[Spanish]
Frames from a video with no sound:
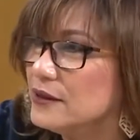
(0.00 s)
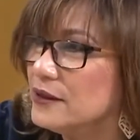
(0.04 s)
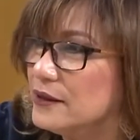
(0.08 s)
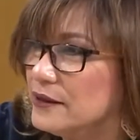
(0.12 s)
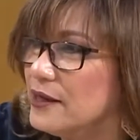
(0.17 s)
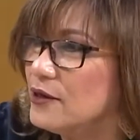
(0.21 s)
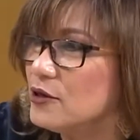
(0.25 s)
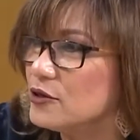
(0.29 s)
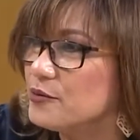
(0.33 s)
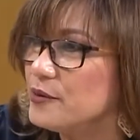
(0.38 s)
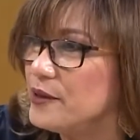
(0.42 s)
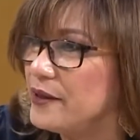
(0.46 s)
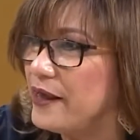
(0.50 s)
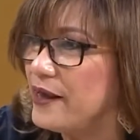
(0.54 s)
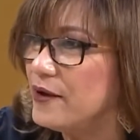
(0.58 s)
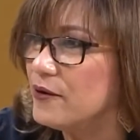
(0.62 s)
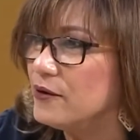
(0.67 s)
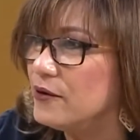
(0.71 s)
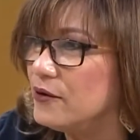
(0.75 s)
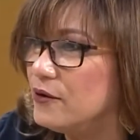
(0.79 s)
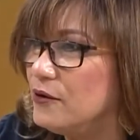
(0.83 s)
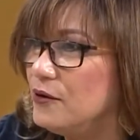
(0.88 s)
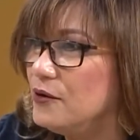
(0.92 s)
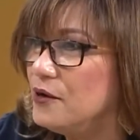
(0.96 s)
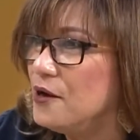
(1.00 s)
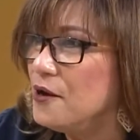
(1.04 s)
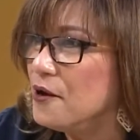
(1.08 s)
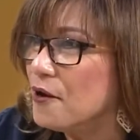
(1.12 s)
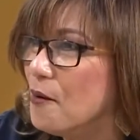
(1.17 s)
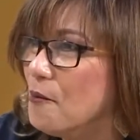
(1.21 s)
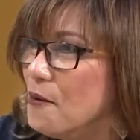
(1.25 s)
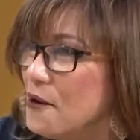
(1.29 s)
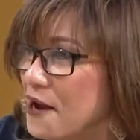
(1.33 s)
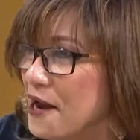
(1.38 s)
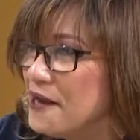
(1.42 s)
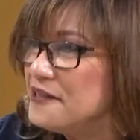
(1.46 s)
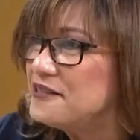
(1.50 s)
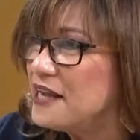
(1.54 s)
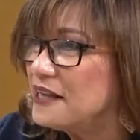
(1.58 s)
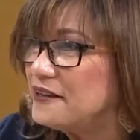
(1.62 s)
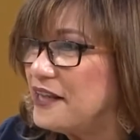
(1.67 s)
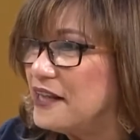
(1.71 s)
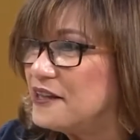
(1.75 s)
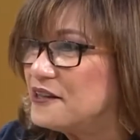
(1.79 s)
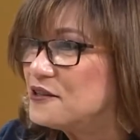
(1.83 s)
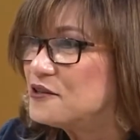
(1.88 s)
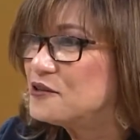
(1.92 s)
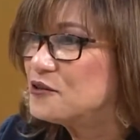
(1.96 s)
de los videos, ¿no? Como esa
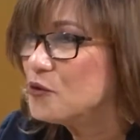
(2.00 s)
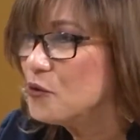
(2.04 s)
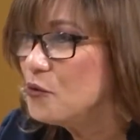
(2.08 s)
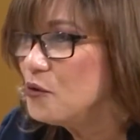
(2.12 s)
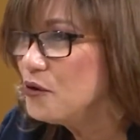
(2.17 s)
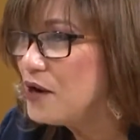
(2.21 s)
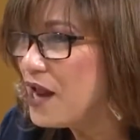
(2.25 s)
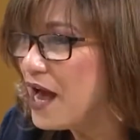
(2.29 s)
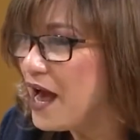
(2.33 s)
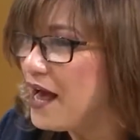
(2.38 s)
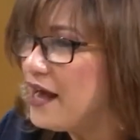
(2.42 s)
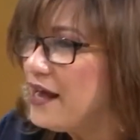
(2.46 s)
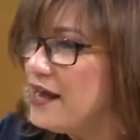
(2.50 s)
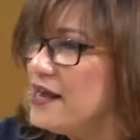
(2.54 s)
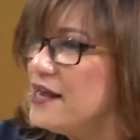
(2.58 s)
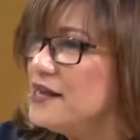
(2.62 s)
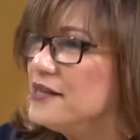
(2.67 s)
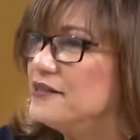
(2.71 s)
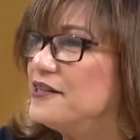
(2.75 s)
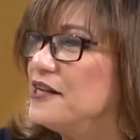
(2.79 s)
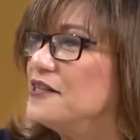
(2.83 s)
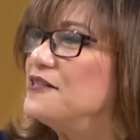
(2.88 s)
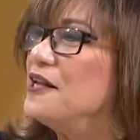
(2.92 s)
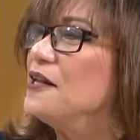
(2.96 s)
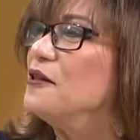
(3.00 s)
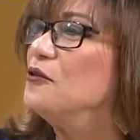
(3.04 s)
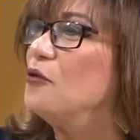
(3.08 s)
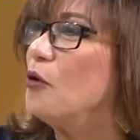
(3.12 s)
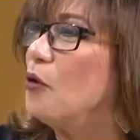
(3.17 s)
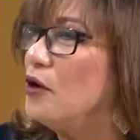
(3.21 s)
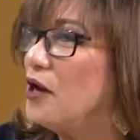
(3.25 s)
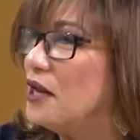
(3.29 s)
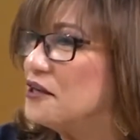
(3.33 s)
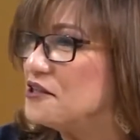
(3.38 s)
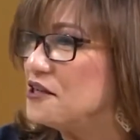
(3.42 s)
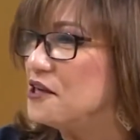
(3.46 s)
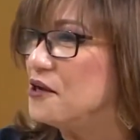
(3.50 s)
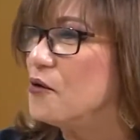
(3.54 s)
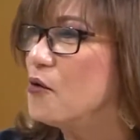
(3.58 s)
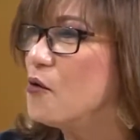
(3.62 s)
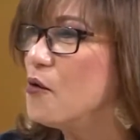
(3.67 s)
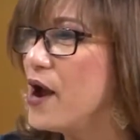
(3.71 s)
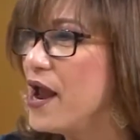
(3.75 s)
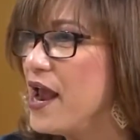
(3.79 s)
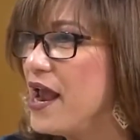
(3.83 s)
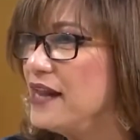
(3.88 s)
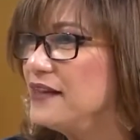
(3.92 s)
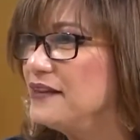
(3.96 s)
textura sesentona,
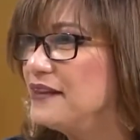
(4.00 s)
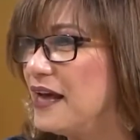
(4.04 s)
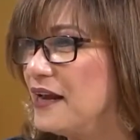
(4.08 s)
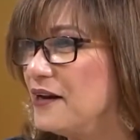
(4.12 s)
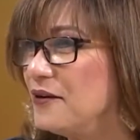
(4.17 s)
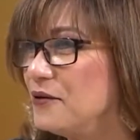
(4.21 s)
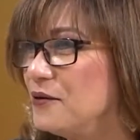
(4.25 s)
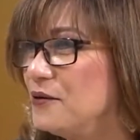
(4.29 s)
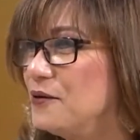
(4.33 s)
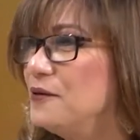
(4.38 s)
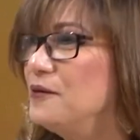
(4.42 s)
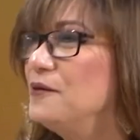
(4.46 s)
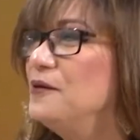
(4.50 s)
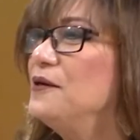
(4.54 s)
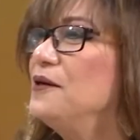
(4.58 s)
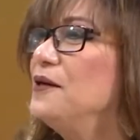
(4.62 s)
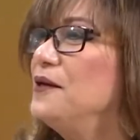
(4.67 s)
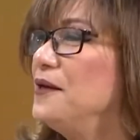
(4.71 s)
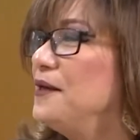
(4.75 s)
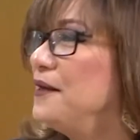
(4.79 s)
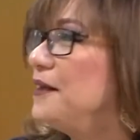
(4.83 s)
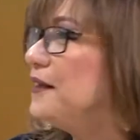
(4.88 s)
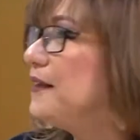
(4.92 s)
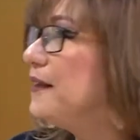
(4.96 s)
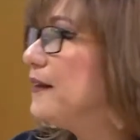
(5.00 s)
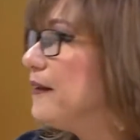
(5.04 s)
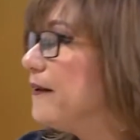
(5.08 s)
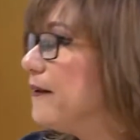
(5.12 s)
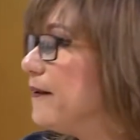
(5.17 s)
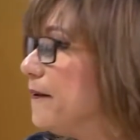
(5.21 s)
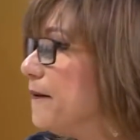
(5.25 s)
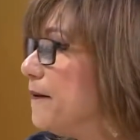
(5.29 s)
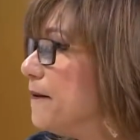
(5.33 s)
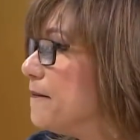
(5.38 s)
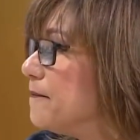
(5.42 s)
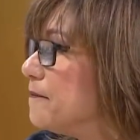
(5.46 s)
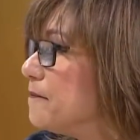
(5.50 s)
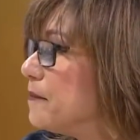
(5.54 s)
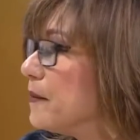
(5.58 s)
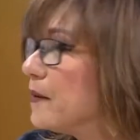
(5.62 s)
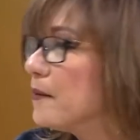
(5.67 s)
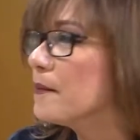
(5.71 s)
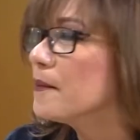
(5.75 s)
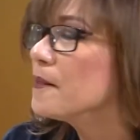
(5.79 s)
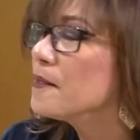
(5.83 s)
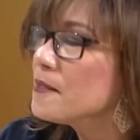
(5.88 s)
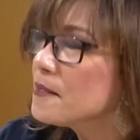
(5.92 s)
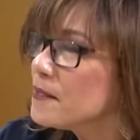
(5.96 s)
50, ¿no? Eh,
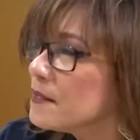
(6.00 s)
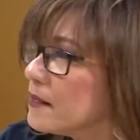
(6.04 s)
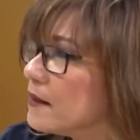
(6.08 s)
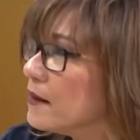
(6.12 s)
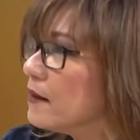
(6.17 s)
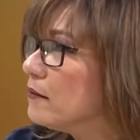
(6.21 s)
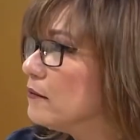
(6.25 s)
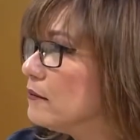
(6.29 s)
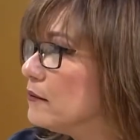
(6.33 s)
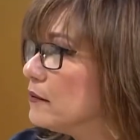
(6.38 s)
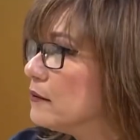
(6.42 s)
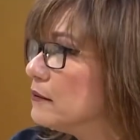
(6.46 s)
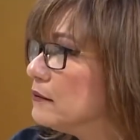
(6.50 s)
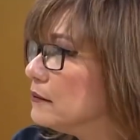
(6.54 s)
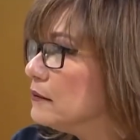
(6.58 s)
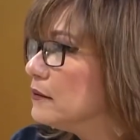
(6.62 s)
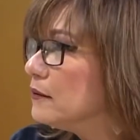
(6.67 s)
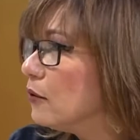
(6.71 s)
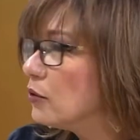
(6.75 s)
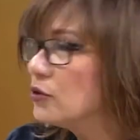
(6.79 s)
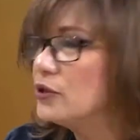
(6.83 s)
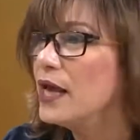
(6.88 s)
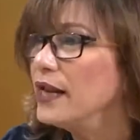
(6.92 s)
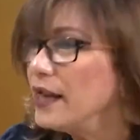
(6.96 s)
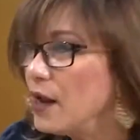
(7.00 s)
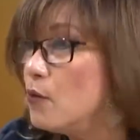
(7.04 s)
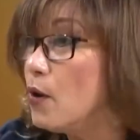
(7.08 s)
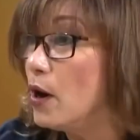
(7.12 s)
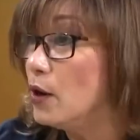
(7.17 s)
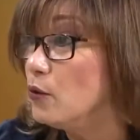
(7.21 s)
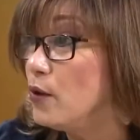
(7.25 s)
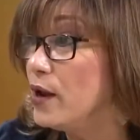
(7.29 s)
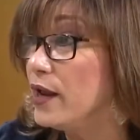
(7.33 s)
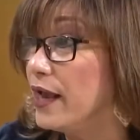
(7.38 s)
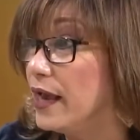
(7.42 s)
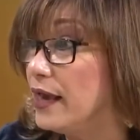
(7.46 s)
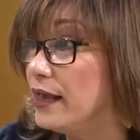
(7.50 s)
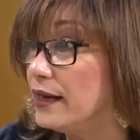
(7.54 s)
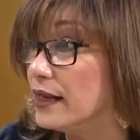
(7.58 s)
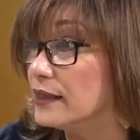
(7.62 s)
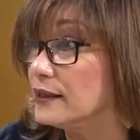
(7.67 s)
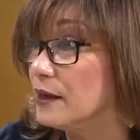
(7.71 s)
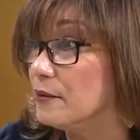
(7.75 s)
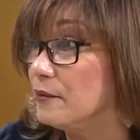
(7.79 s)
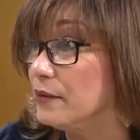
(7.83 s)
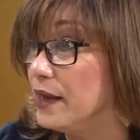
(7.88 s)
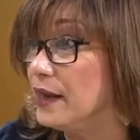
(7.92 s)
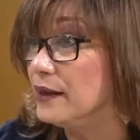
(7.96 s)
lo tiene Juan Luis Guerra
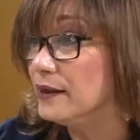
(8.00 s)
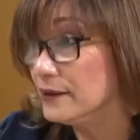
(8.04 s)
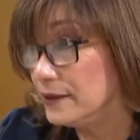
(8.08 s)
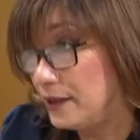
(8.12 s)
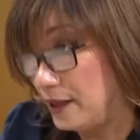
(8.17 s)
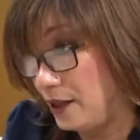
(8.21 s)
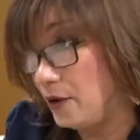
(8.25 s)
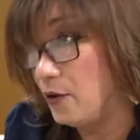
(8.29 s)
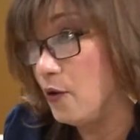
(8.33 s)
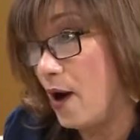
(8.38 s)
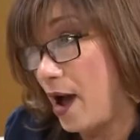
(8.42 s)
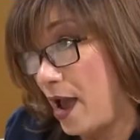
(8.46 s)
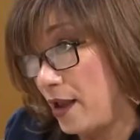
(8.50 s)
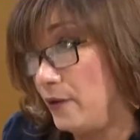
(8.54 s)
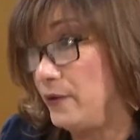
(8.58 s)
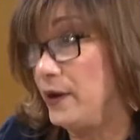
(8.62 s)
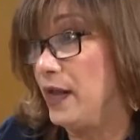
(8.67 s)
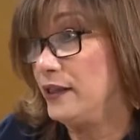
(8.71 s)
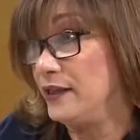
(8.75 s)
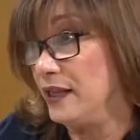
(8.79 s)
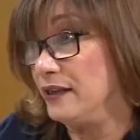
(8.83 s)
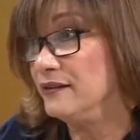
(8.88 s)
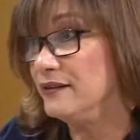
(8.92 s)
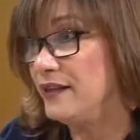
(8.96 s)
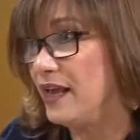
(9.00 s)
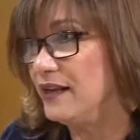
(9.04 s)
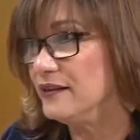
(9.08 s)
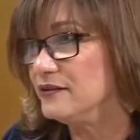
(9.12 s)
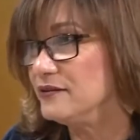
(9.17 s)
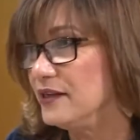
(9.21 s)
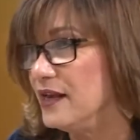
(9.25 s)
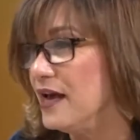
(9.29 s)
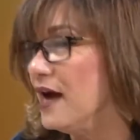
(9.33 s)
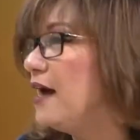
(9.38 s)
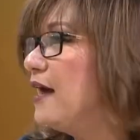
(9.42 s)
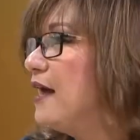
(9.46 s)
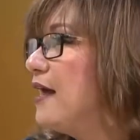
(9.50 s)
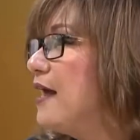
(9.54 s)
también, te digo, hay una tendencia